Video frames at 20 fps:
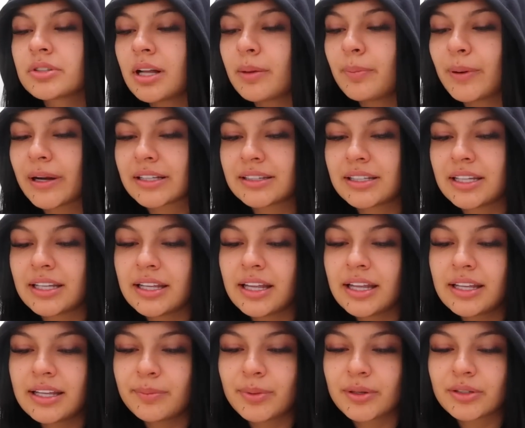la
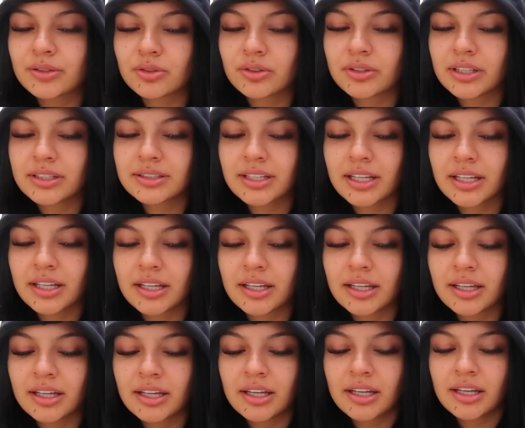partida de personas
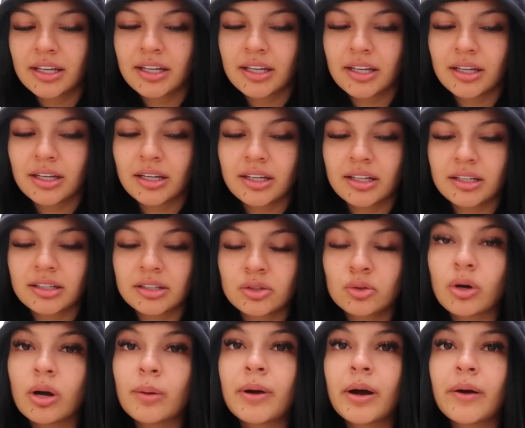que
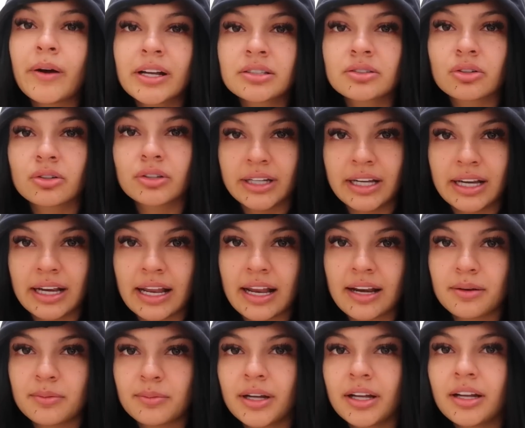tú amabas con el
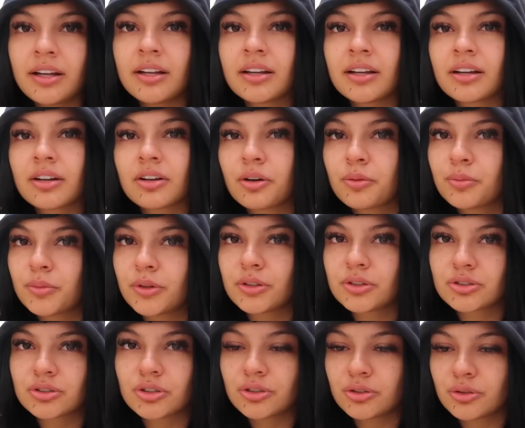alma, como
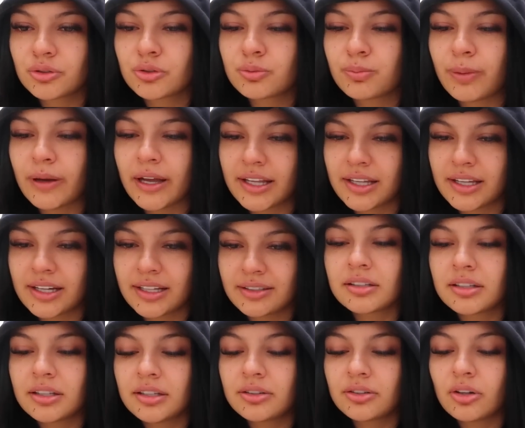lo son tus padres.
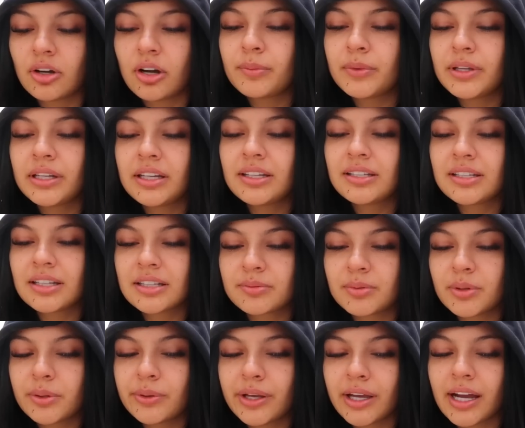Y toda mi niñez
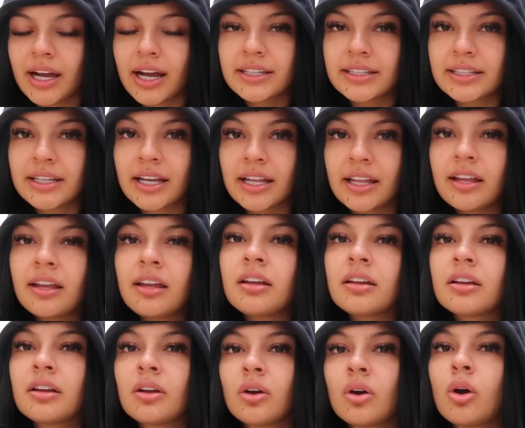viví engañada
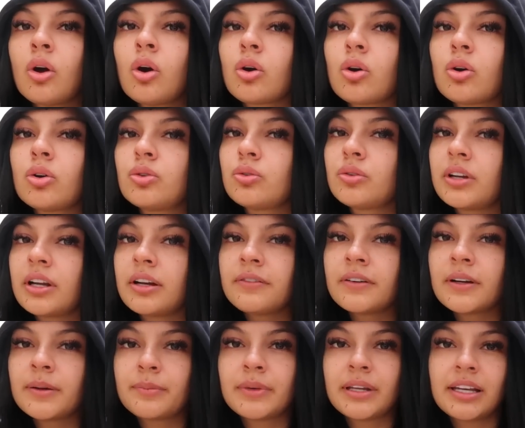con una
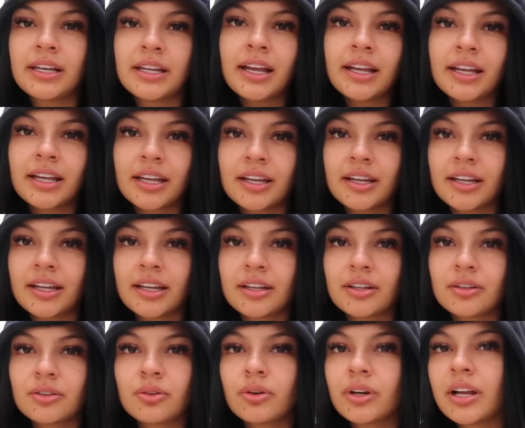familia que
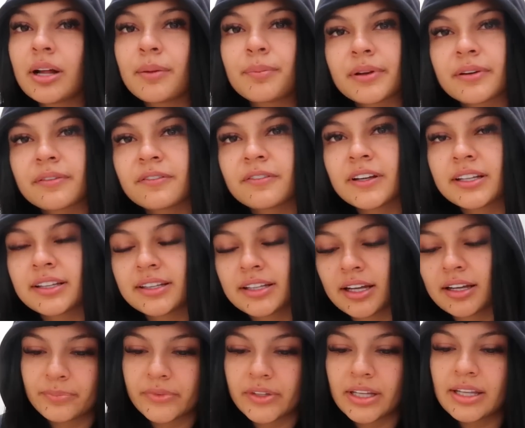no era
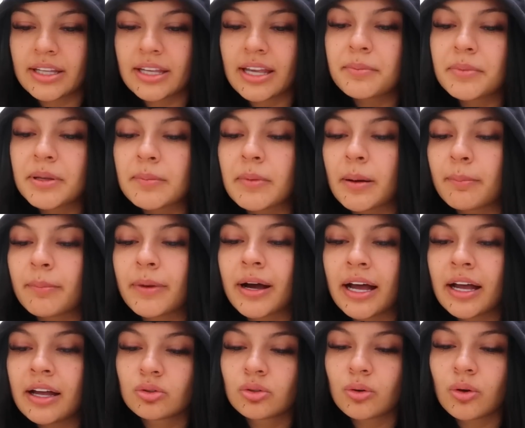perfecta y que mi
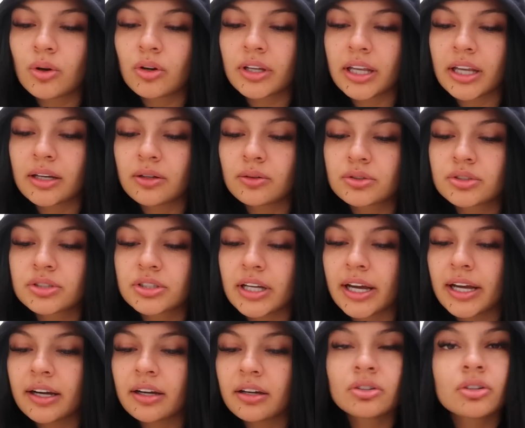mamá tuvo que
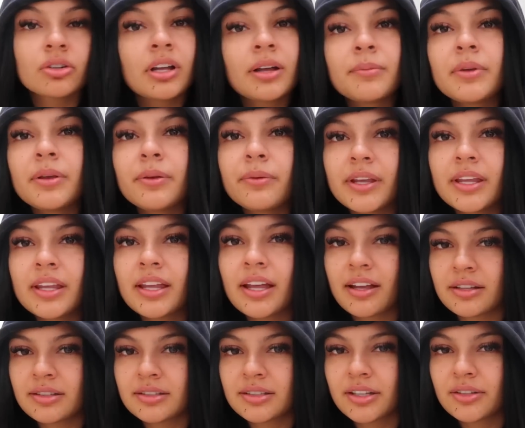luchar toda mi
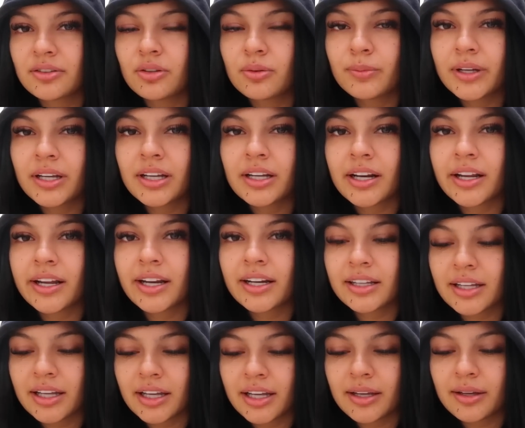vida haciéndome
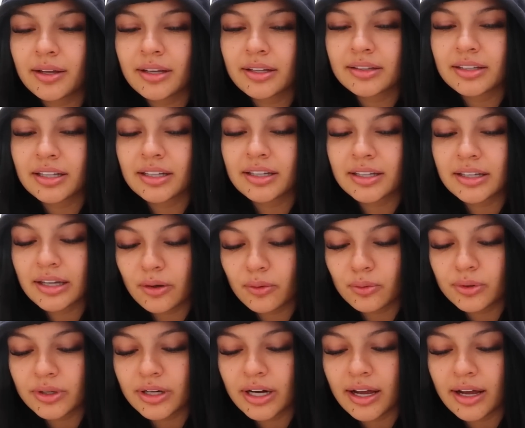creer que tenía
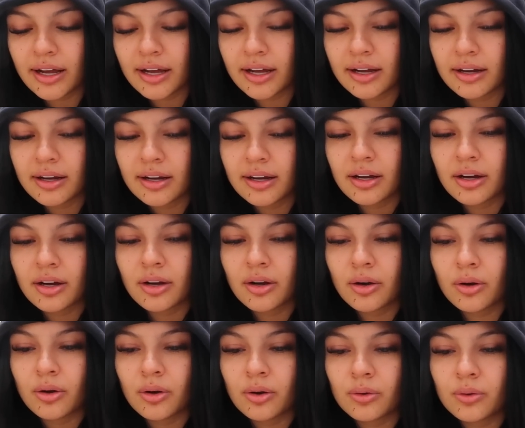una,
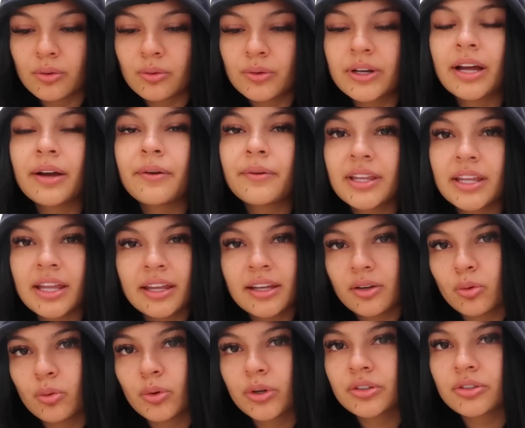una vida
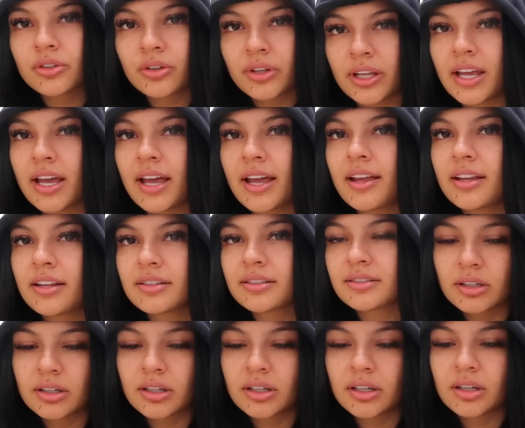de cuento de
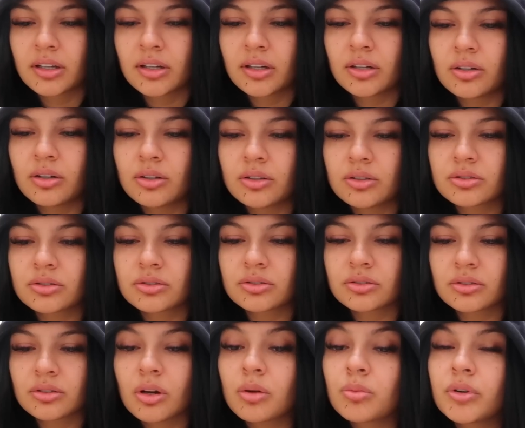hadas. Los
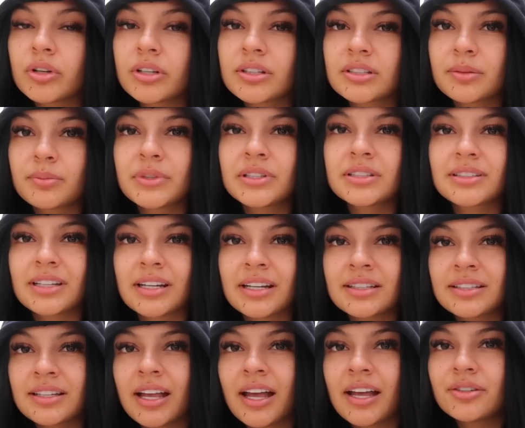como desde mis
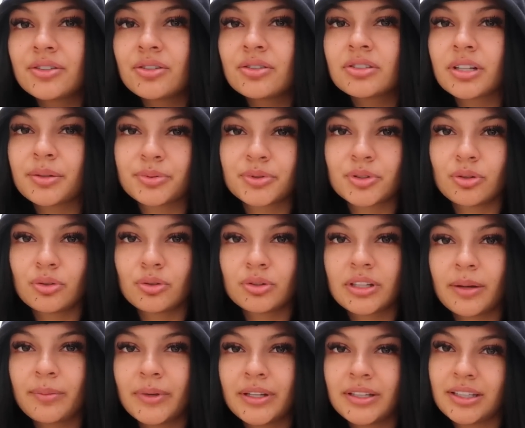13 años
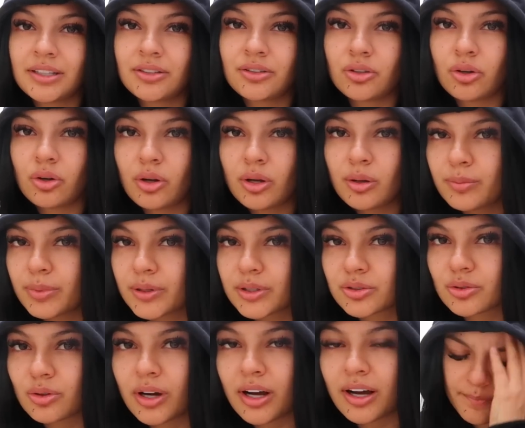absolutamente todo
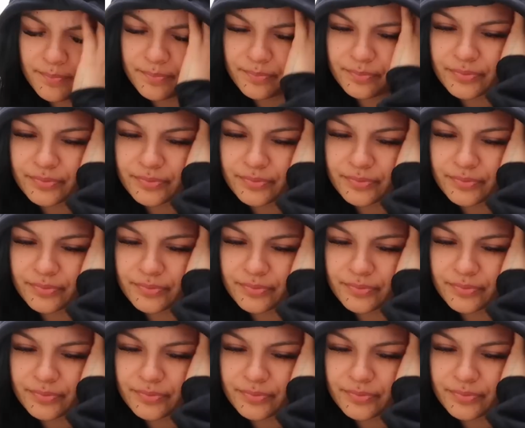empezó a,